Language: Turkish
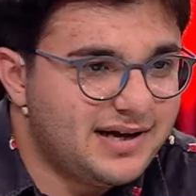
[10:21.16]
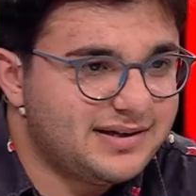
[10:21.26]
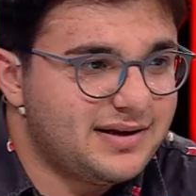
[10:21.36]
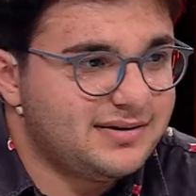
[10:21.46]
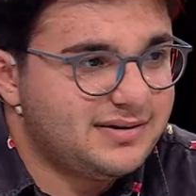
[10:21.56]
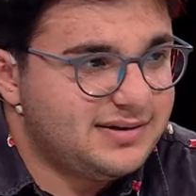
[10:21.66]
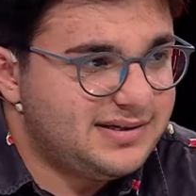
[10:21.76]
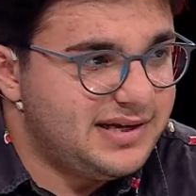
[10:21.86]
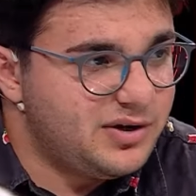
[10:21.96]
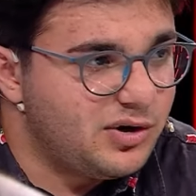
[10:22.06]
zaten
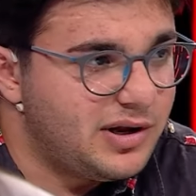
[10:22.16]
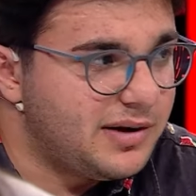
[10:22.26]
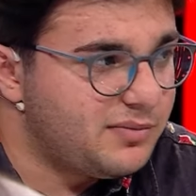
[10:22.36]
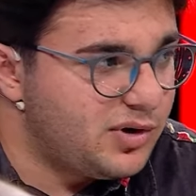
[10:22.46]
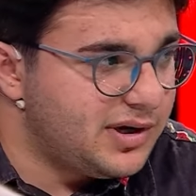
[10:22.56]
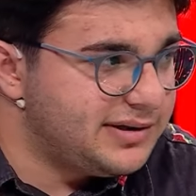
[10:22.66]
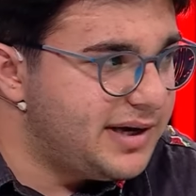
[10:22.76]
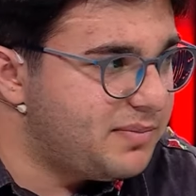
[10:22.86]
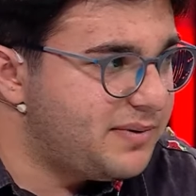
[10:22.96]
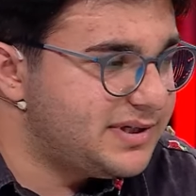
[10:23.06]
seri oynanan bir oyun.
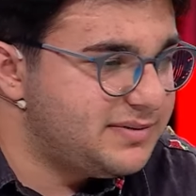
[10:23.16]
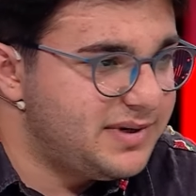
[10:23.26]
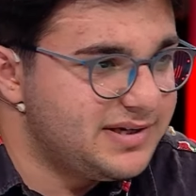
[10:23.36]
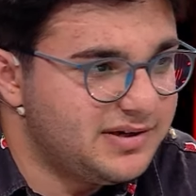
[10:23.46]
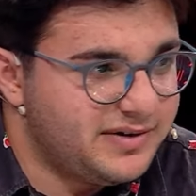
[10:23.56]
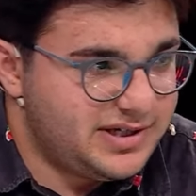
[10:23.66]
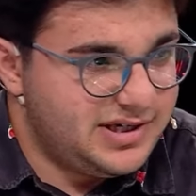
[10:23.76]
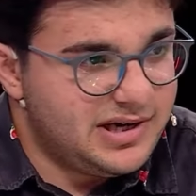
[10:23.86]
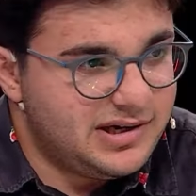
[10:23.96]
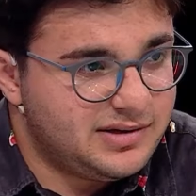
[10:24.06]
Hata yapmak için biraz
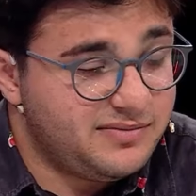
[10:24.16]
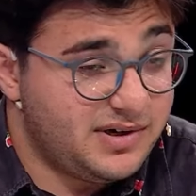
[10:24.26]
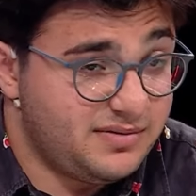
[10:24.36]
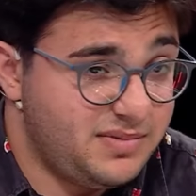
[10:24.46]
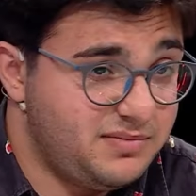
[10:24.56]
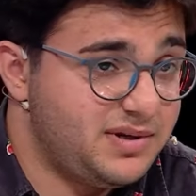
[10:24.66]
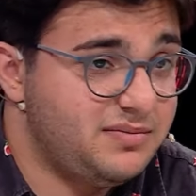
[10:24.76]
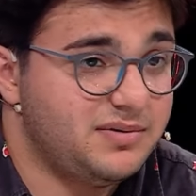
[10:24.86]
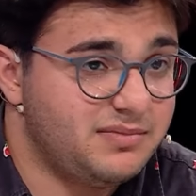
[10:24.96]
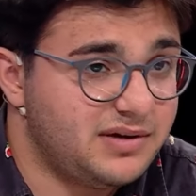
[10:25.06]
yavaş ilerledim. Fakat
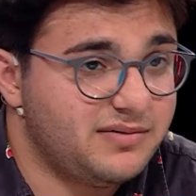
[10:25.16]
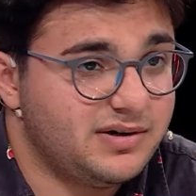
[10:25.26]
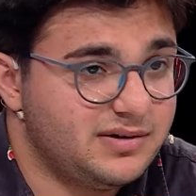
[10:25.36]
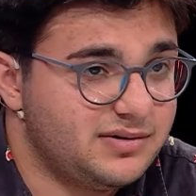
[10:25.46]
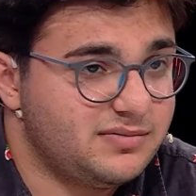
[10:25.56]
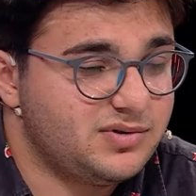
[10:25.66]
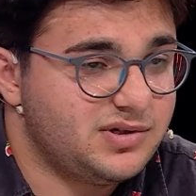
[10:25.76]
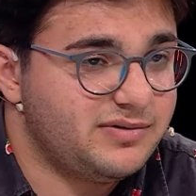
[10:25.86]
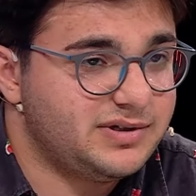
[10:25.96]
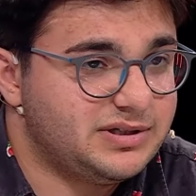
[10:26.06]
bilmediğim bilimler vardı.
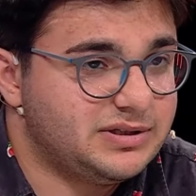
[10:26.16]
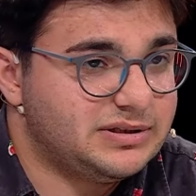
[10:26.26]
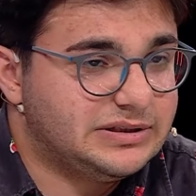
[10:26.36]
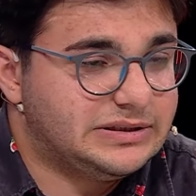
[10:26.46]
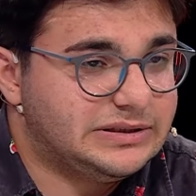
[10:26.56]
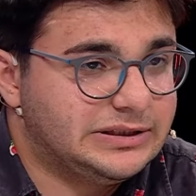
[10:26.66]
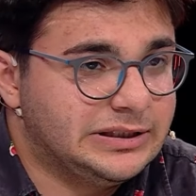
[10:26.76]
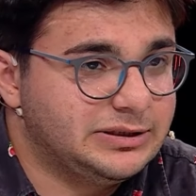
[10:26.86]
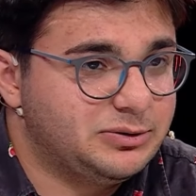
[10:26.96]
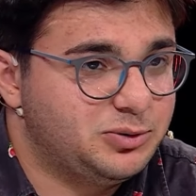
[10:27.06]
Bu sefer
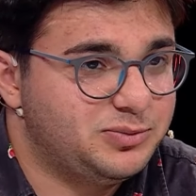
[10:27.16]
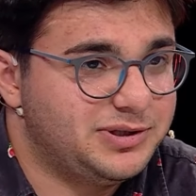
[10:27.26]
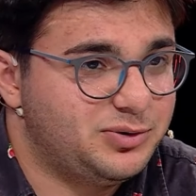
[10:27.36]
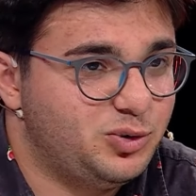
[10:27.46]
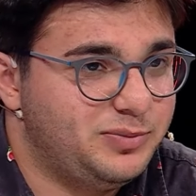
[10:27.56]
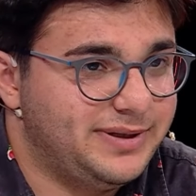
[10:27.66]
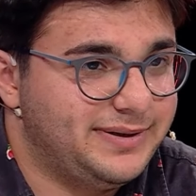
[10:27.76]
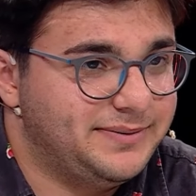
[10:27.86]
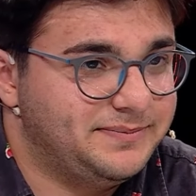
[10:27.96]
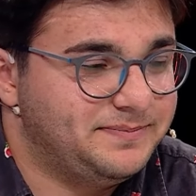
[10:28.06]
şans yüzümüze
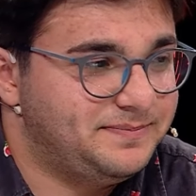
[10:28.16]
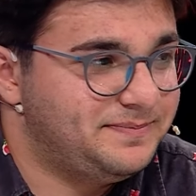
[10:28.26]
gülmedi.